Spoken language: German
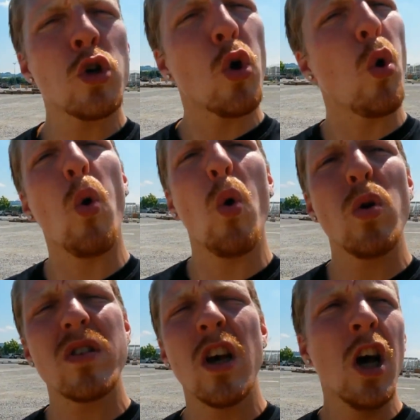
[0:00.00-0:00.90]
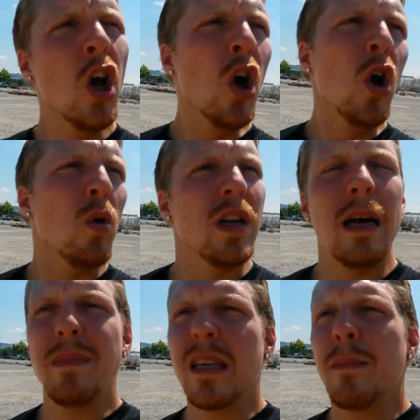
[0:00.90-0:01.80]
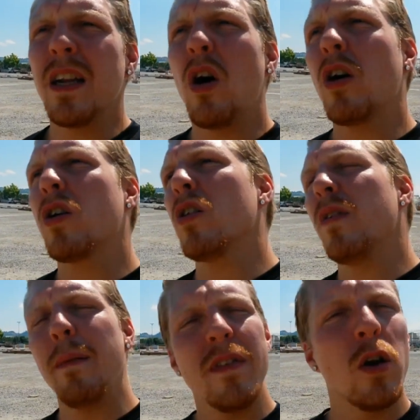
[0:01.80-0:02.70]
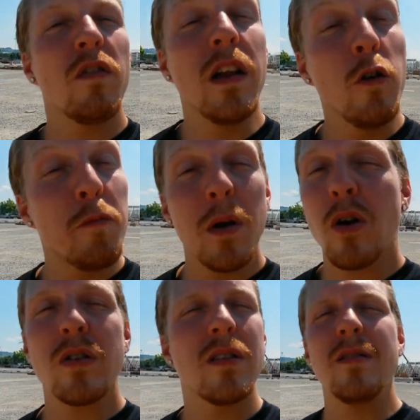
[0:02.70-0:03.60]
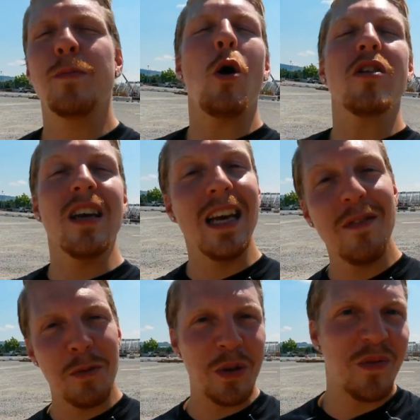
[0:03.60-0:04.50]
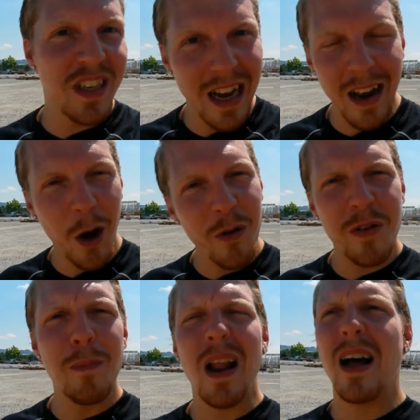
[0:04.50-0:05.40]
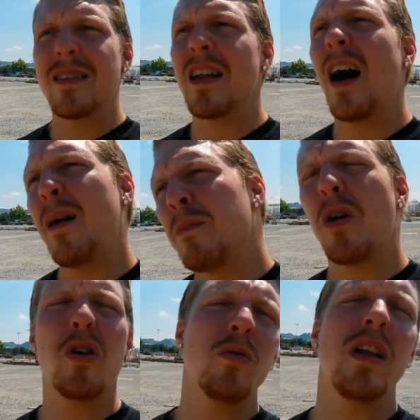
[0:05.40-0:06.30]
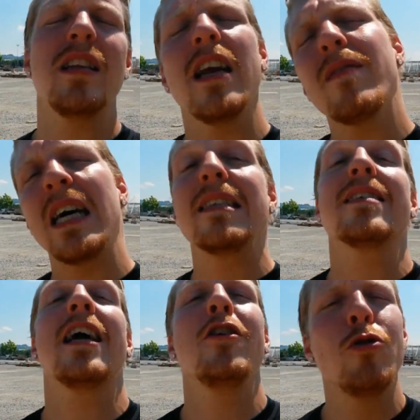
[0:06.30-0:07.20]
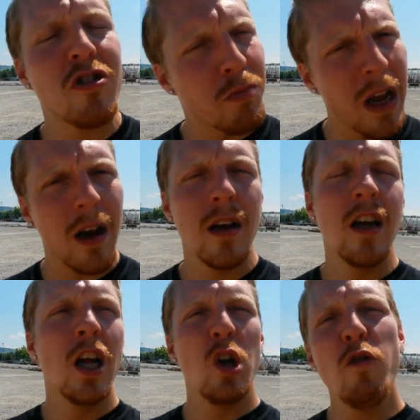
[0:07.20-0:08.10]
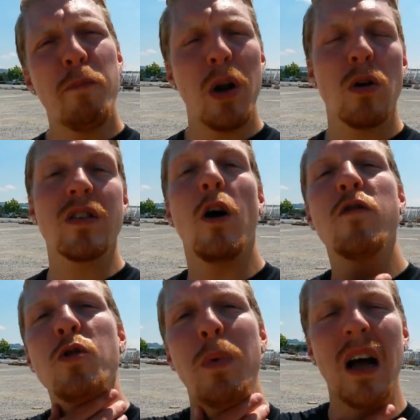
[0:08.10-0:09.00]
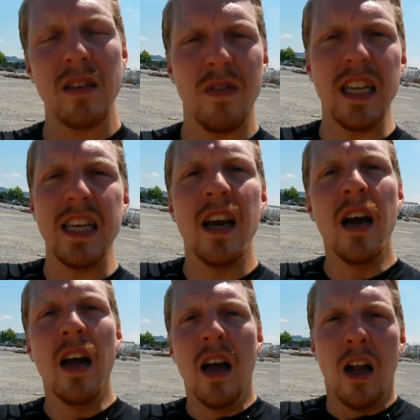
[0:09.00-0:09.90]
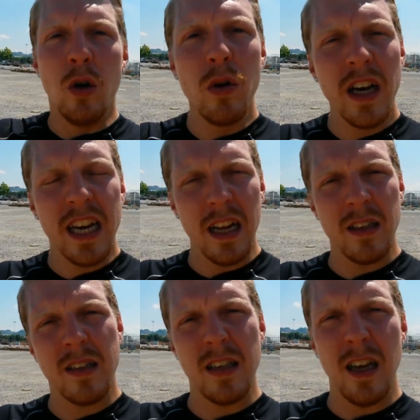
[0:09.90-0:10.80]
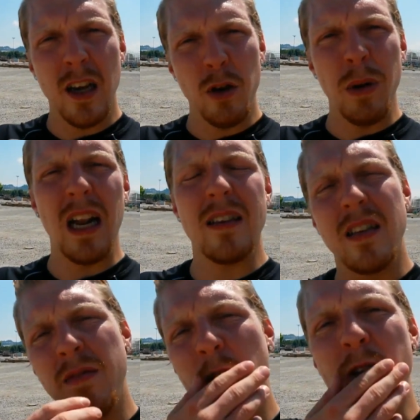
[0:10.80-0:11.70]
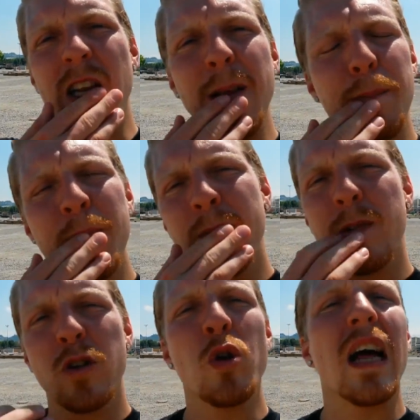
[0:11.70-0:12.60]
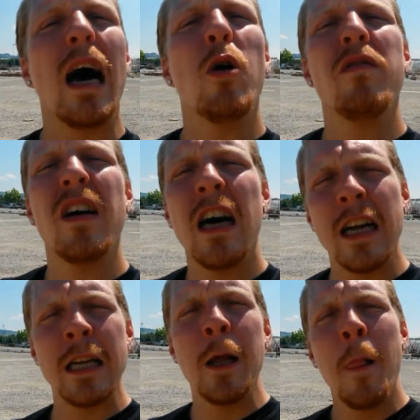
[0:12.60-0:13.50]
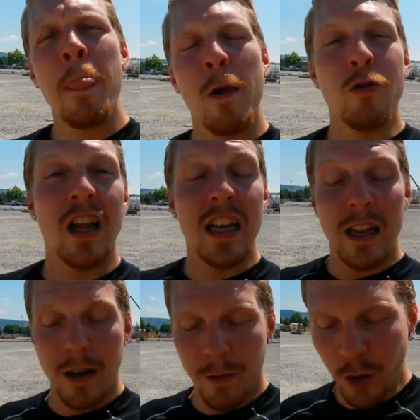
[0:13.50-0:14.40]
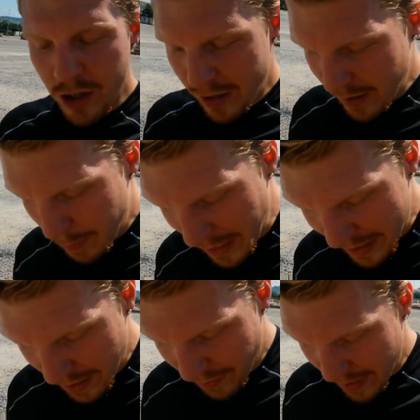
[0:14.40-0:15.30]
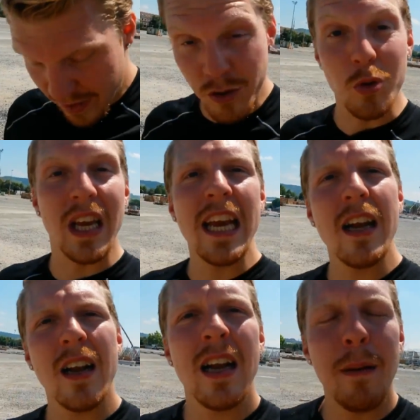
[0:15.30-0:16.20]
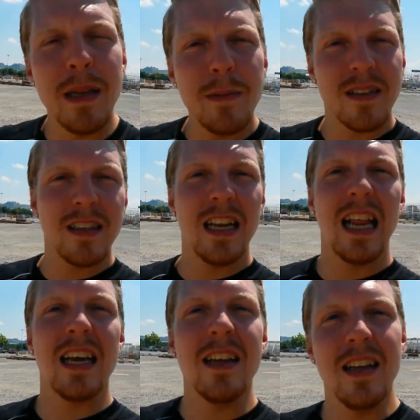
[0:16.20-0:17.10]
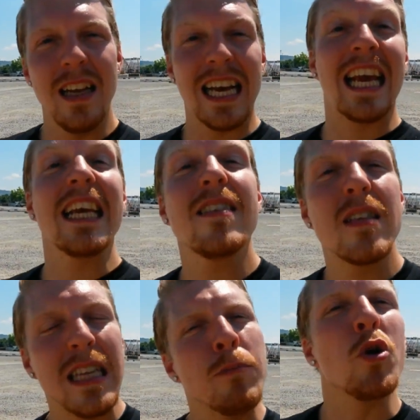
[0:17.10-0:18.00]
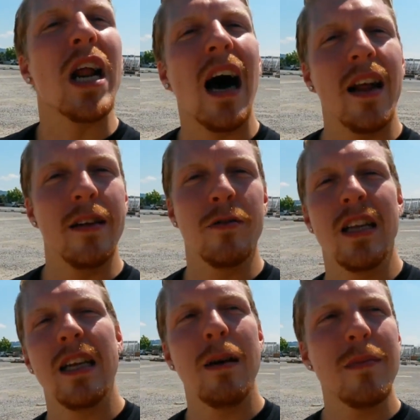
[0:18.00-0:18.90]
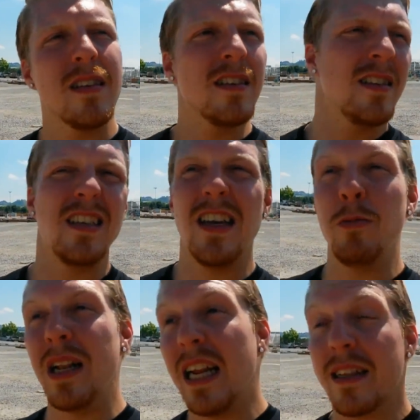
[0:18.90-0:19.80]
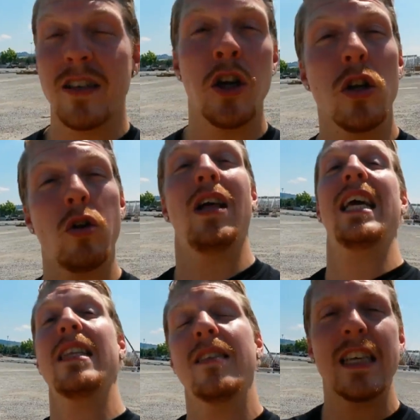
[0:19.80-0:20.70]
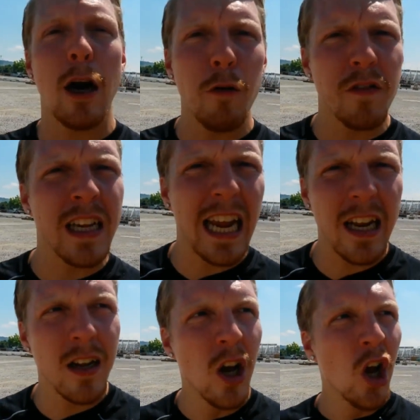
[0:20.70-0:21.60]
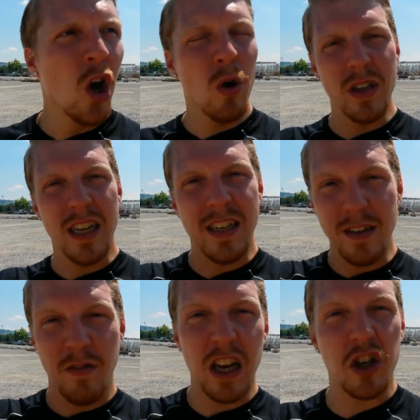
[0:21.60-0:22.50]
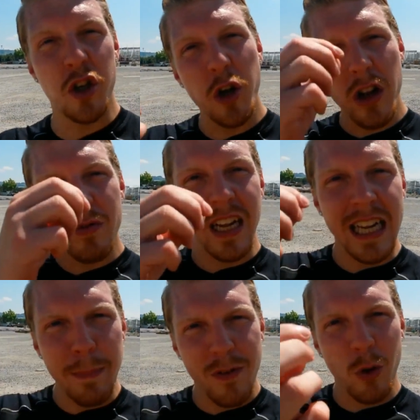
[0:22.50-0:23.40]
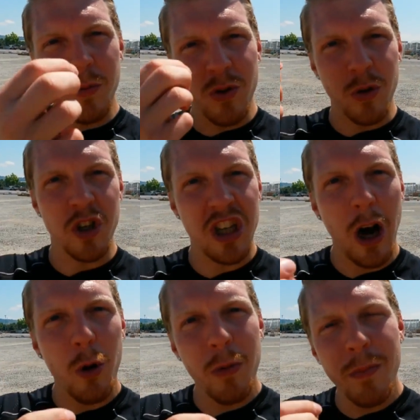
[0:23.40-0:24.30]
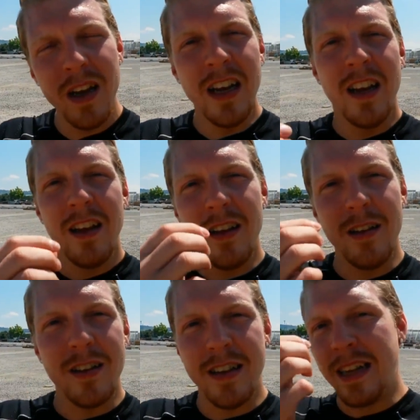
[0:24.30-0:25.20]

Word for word: groß und dann haben sie gemeint, ach Gott, haben wir noch viel Luftballons, das braucht ja ewig, bis wir die alle aufgeblasen haben. Och, und dann irgendwann hatten sie keine Lust mehr, Luftballons aufzublasen, weil die Lunge ganz äh, überlastet war und die Lippen schon rau waren. Und dann äh, wollte das Mädchen was zu trinken, am liebsten eine La äh, Lakritzlimonade. Und dann haben sie sich überlegt, sie könnten doch Lakritze kaufen gehen und dann die Flasche schütteln und dann gibt's oben so einen Schaum. Äh, den